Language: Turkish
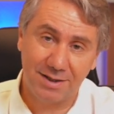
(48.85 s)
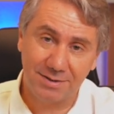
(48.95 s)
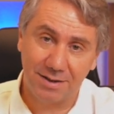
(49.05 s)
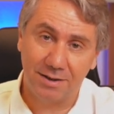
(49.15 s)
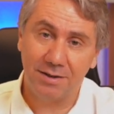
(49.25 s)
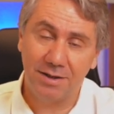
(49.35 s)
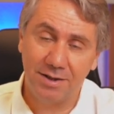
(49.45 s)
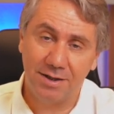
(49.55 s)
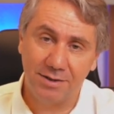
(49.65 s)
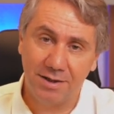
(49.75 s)
hastalığı
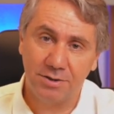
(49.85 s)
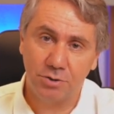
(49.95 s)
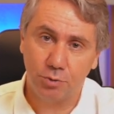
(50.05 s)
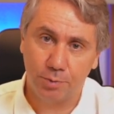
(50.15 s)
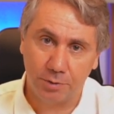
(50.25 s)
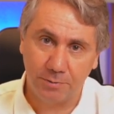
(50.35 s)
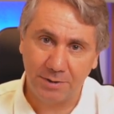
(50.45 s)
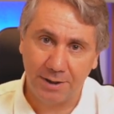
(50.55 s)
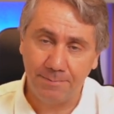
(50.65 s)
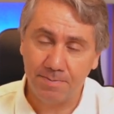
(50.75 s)
hidratenizis
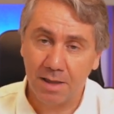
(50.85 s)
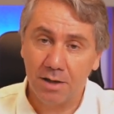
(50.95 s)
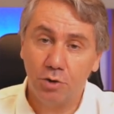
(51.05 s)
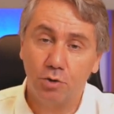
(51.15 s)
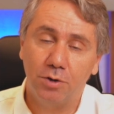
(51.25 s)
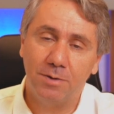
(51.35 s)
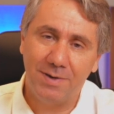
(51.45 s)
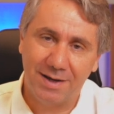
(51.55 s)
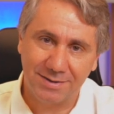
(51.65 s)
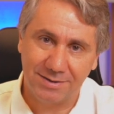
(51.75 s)
superovita kronik
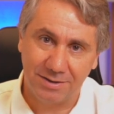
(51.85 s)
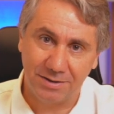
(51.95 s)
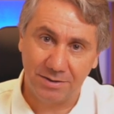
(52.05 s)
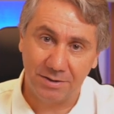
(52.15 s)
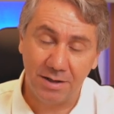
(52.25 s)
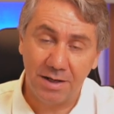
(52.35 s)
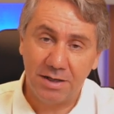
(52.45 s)
bir hastalıktır.